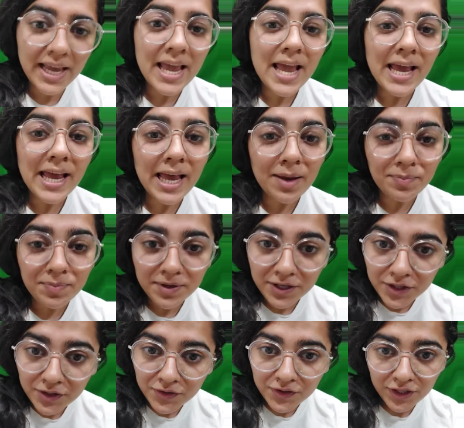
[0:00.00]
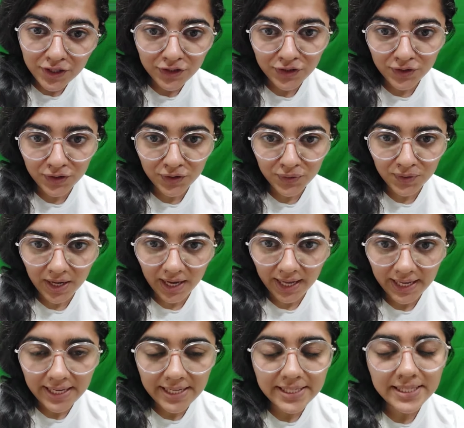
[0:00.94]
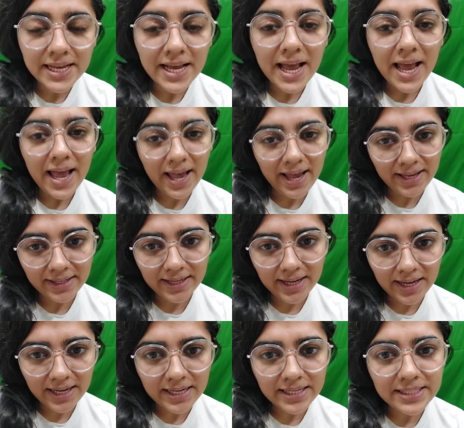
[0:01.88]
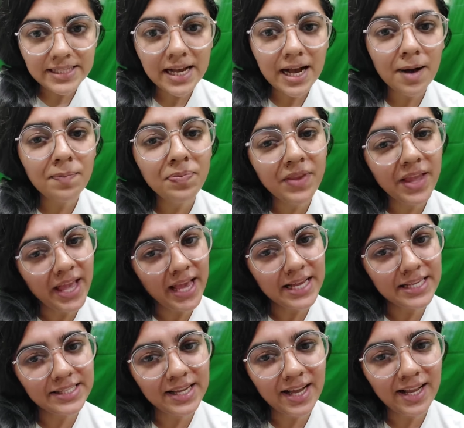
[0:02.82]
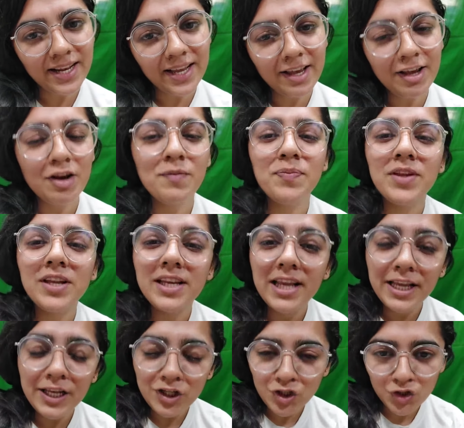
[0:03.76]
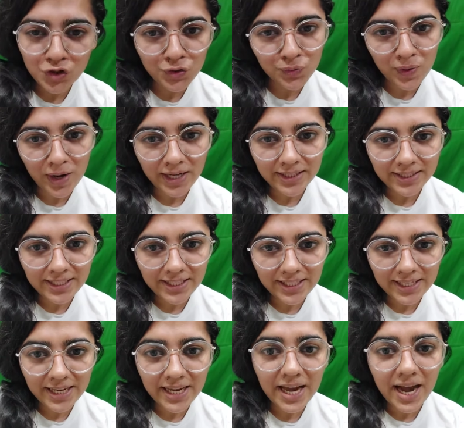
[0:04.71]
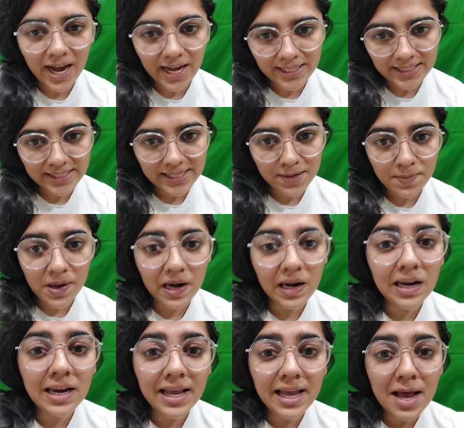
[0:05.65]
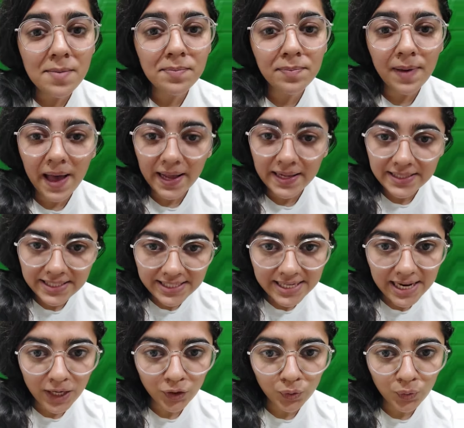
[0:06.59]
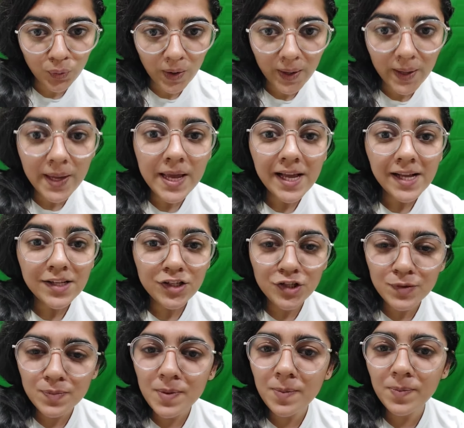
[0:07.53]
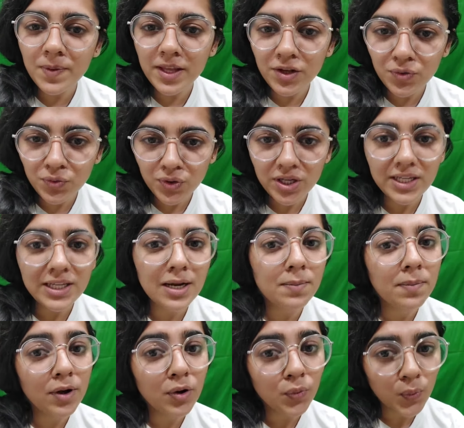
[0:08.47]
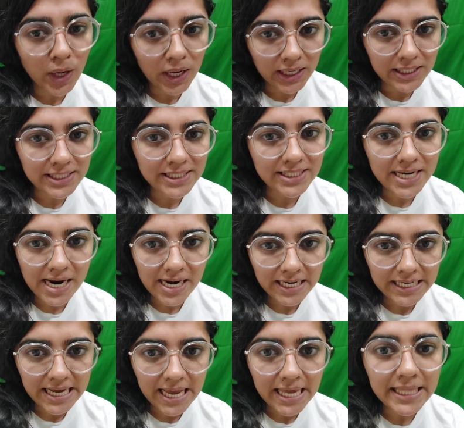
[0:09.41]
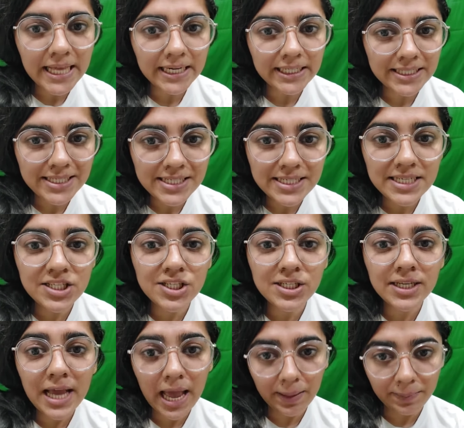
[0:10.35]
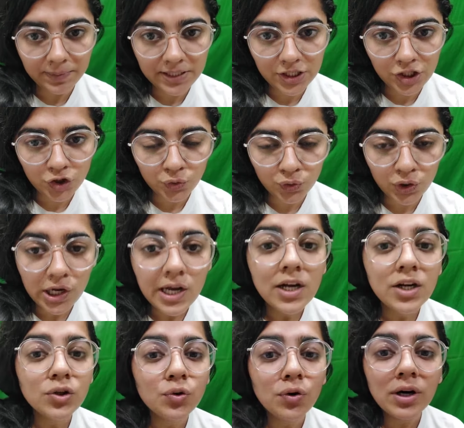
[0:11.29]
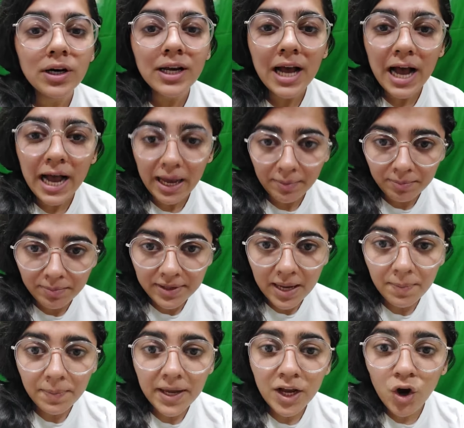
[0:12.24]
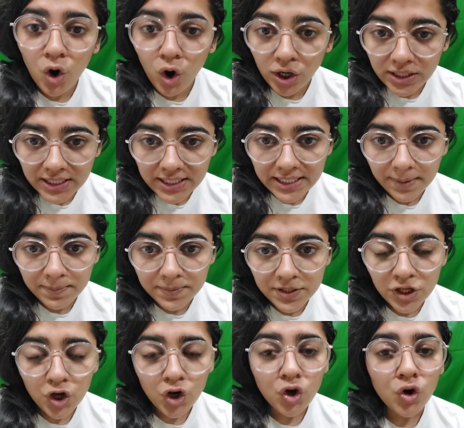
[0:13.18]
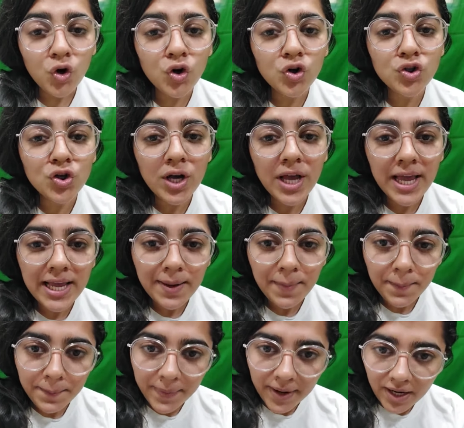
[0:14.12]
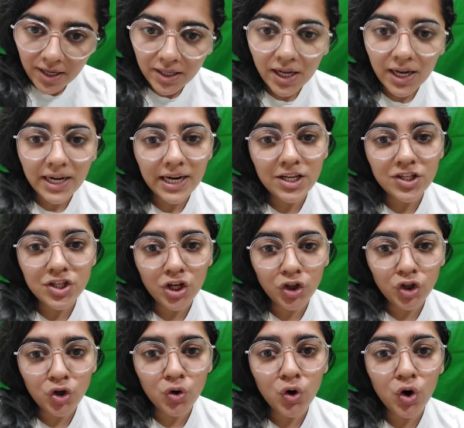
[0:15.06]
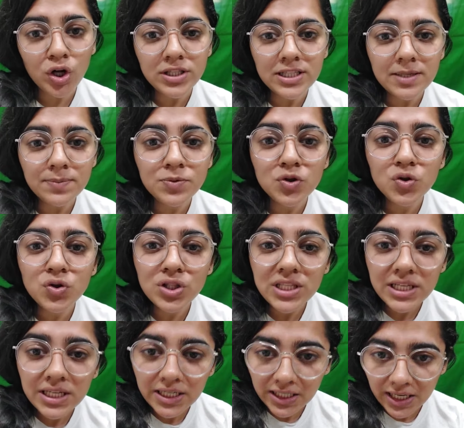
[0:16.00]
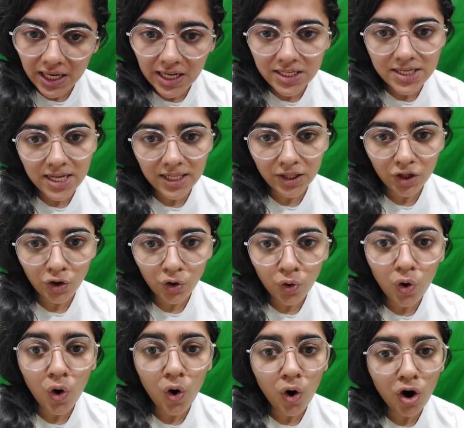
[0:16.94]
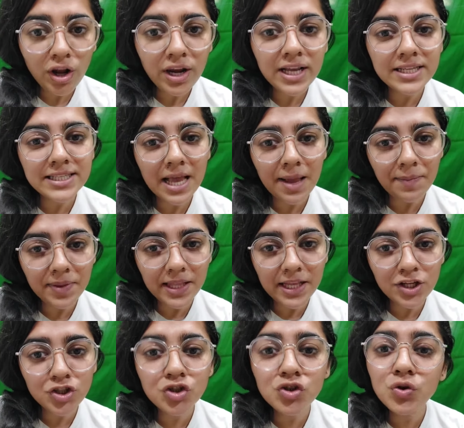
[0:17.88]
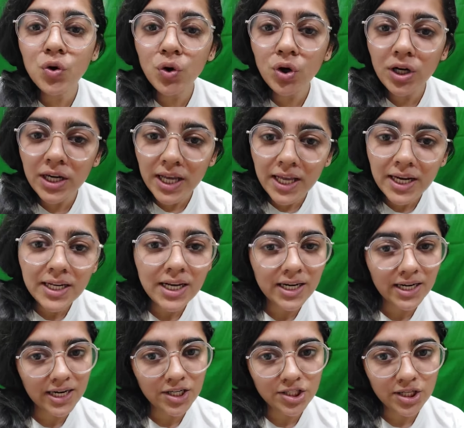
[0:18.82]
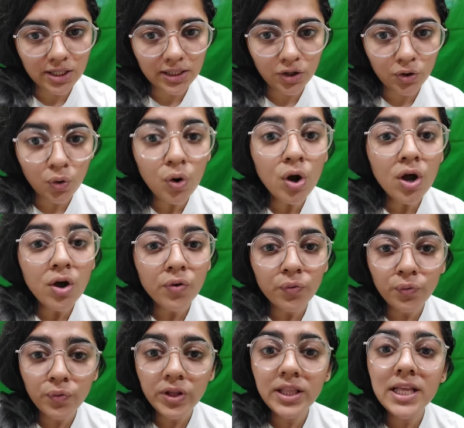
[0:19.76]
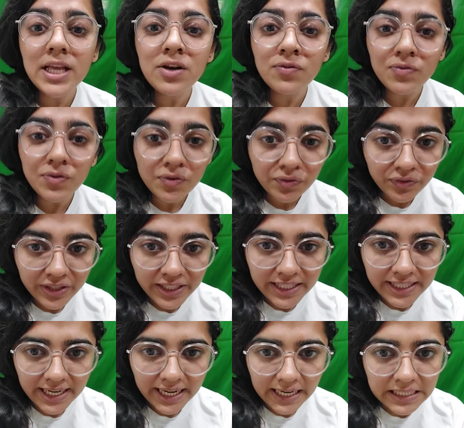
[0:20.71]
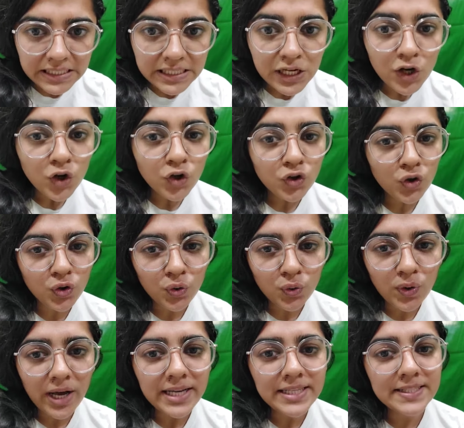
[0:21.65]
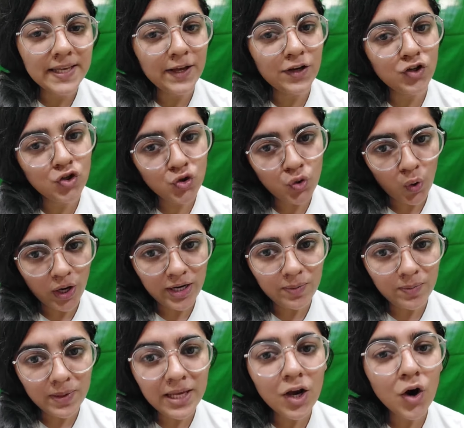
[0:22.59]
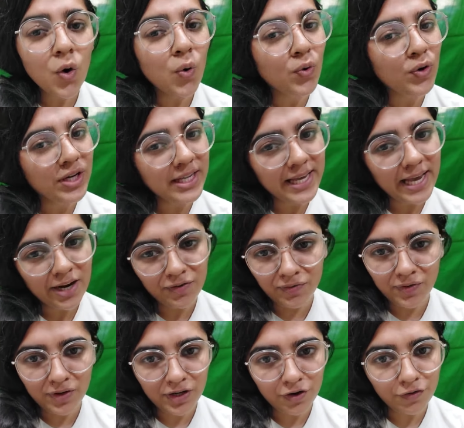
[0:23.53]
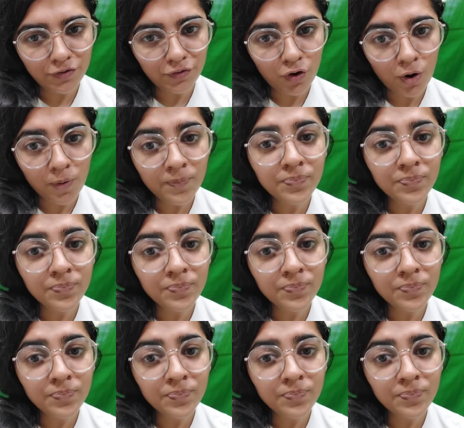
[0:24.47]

हैप्पी न्यू ईयर टू यू गाइस एंड गाइस अब नया साल है हमने नई शुरुआत की है आज से हमारा नया बैच स्टार्ट हुआ है जिसमें हमने यूनिट नंबर वन स्टार्ट किया है दैट इज टीचिंग एप्टीट्यूड तो अगर आप भी आपके कॉन्सेप्ट को जो है पक्का करना चाहते हो कॉन्सेप्ट्स को सीखना चाहते हो और एग्जामिनेशन को क्लियर करना चाहते हो विद इन फिफ्टी डेज तो यू गाइस कैन ज्वाइन मी ओनली एट फिलर फॉर्म